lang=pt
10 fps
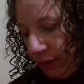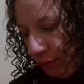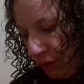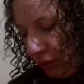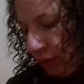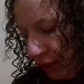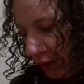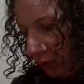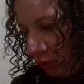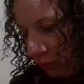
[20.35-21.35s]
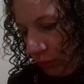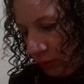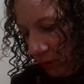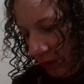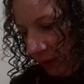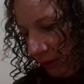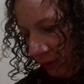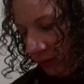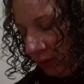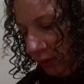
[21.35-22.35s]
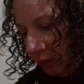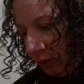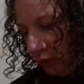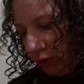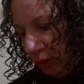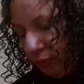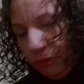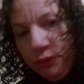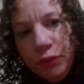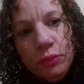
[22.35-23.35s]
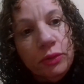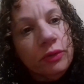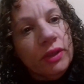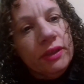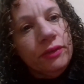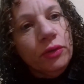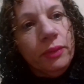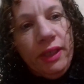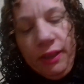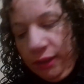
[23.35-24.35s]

Que a minha colega trouxe, né? Eu sempre filmo, não sei se filmei.